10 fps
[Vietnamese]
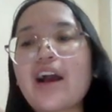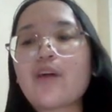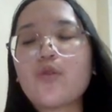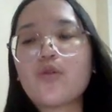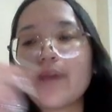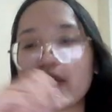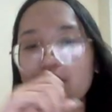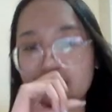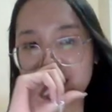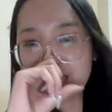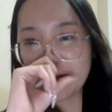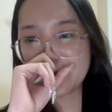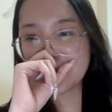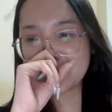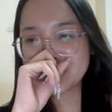vả của bố mẹ nơi con học
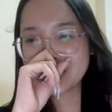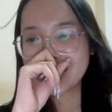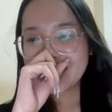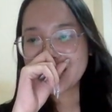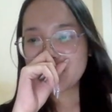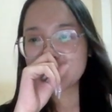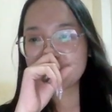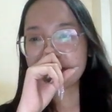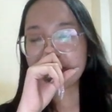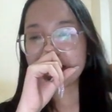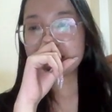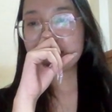không? Một số cha mẹ khi